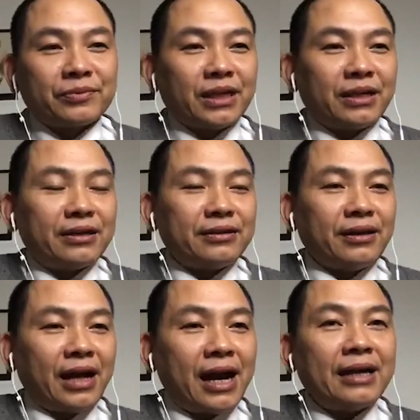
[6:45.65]
À, thứ
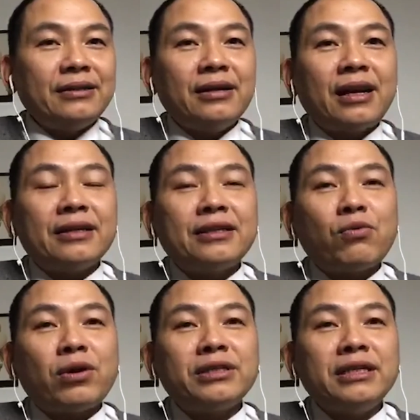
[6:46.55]
hai nữa là trong
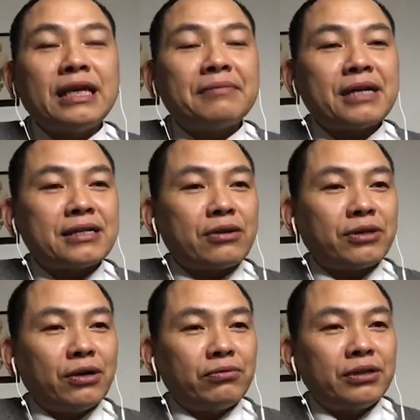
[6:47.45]
quá trình tham gia giao
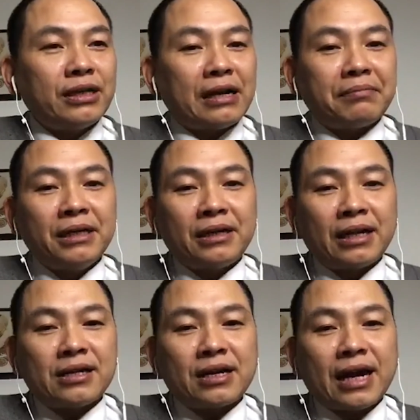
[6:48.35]
thông thì đặc biệt là
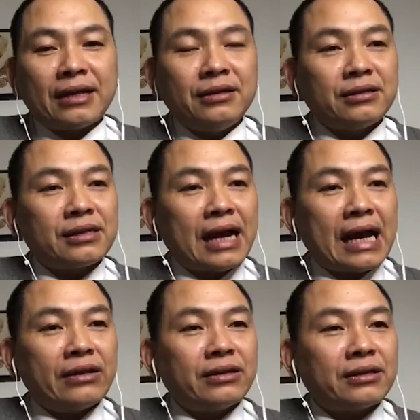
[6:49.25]
tất cả đường xá
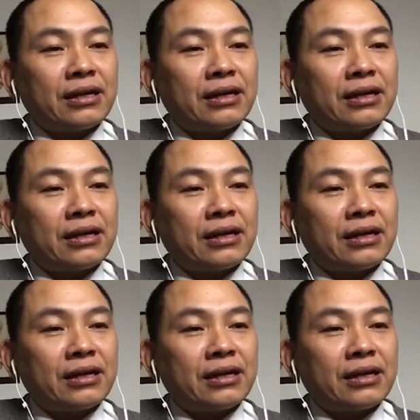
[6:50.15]
nó